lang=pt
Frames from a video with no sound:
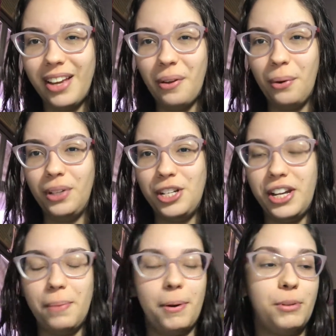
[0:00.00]
Eu deixei
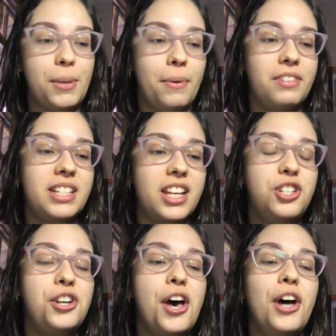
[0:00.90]
aqui pra mostrar pra
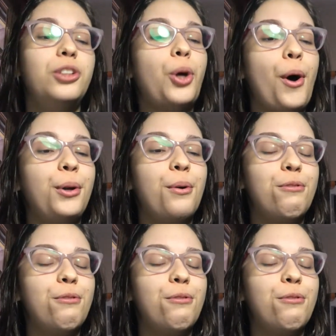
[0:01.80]
vocês. Tônico